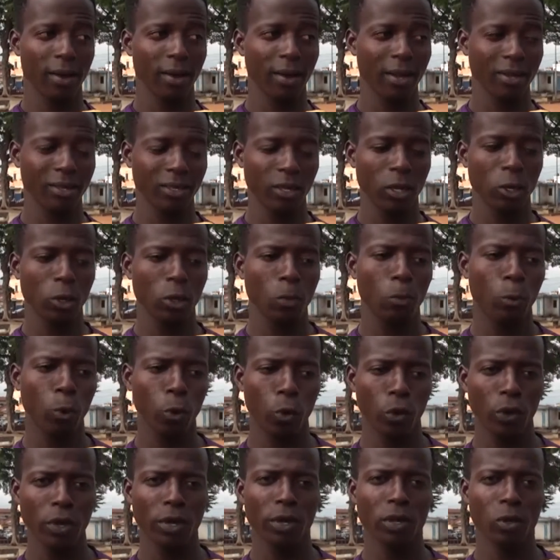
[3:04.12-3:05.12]
classe et
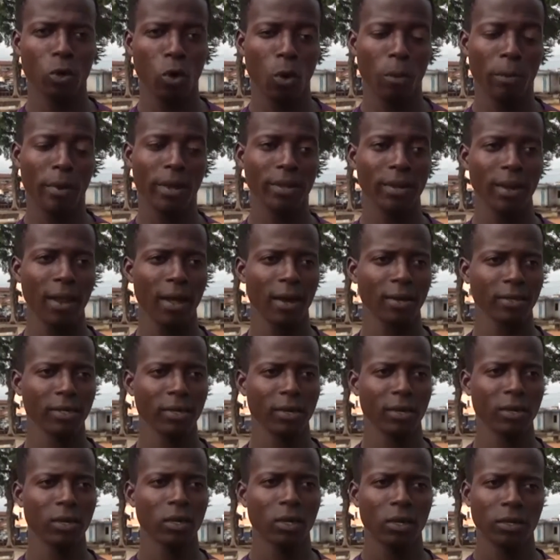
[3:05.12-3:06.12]
puis ils complètent
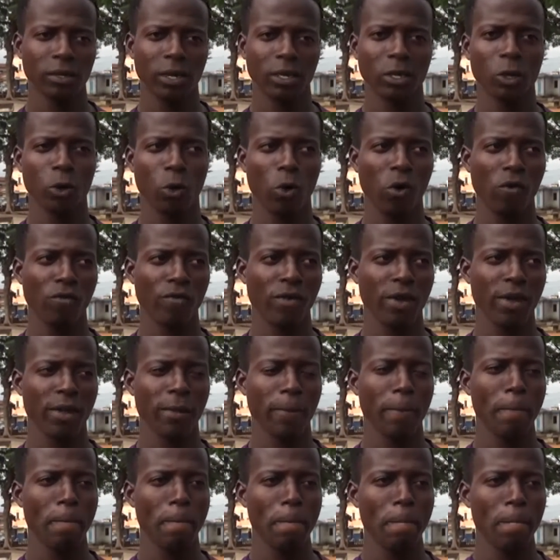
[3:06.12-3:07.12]
l'argent. C'est ce qu'on fait.
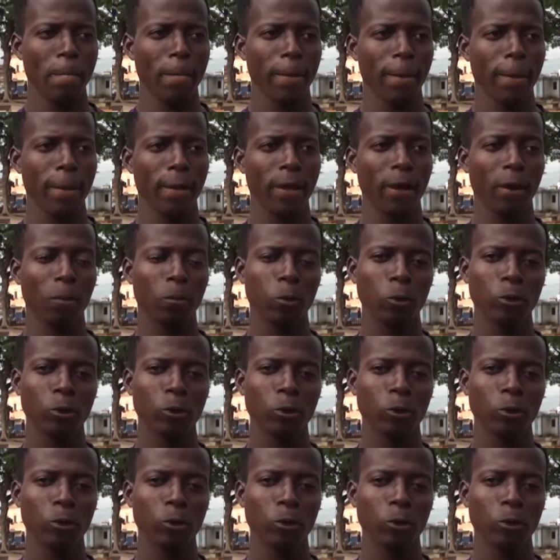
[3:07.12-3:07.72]
Et en